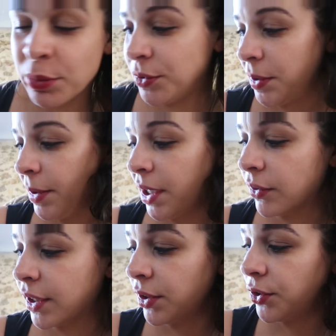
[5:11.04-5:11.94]
il y a mon petit bébé qui
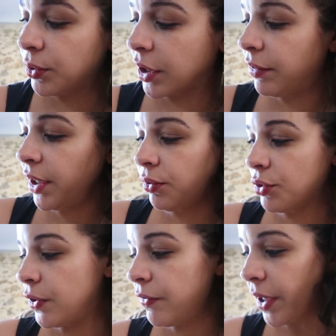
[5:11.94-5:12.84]
est en train de se réveiller,
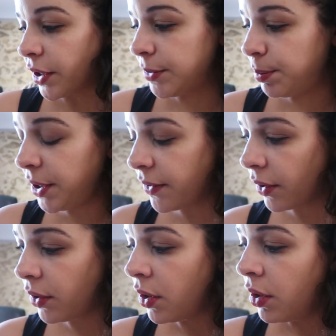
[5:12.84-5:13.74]
donc je vais faire
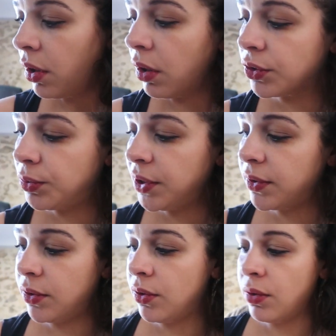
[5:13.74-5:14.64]
speed.
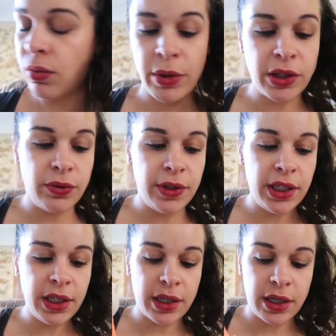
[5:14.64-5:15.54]
Ensuite, euh, on m'a
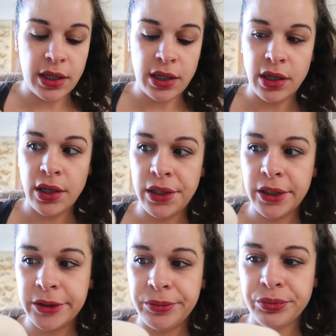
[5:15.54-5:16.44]
donné
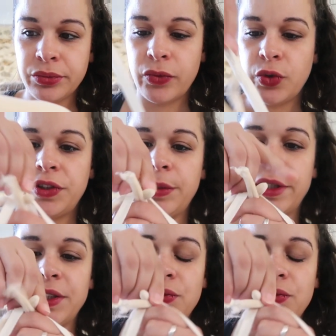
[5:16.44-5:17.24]
un... Je sais pas